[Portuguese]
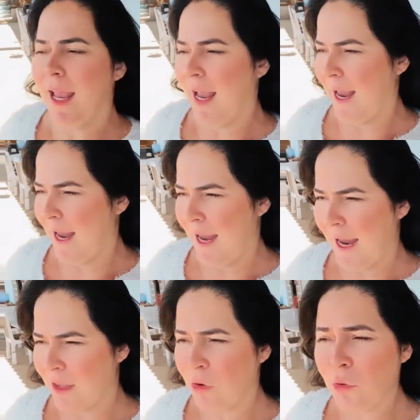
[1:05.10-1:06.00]
é,
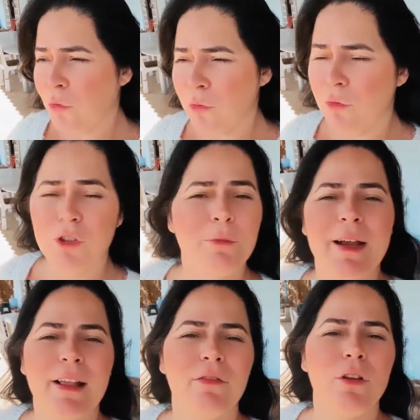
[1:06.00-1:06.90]
a tudo de
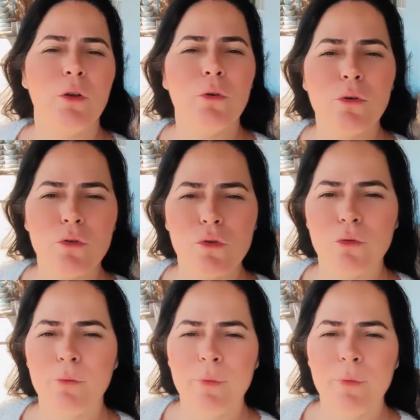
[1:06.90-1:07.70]
maravilhoso